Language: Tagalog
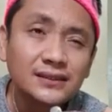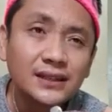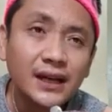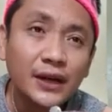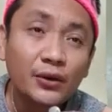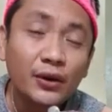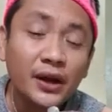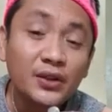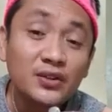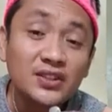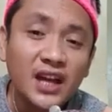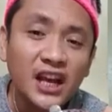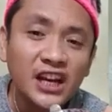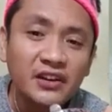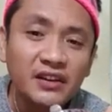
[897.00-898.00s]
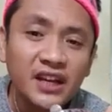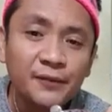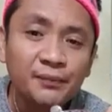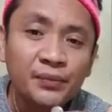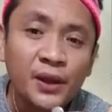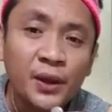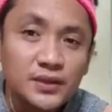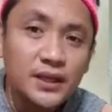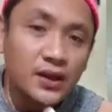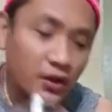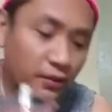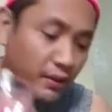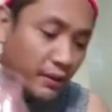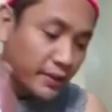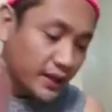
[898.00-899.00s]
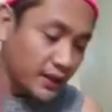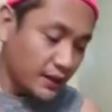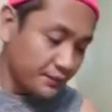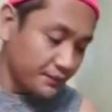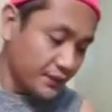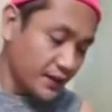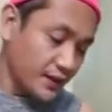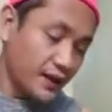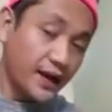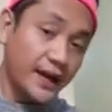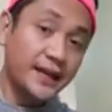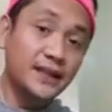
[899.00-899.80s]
ano ngayon celery. Sige na ibabay na. I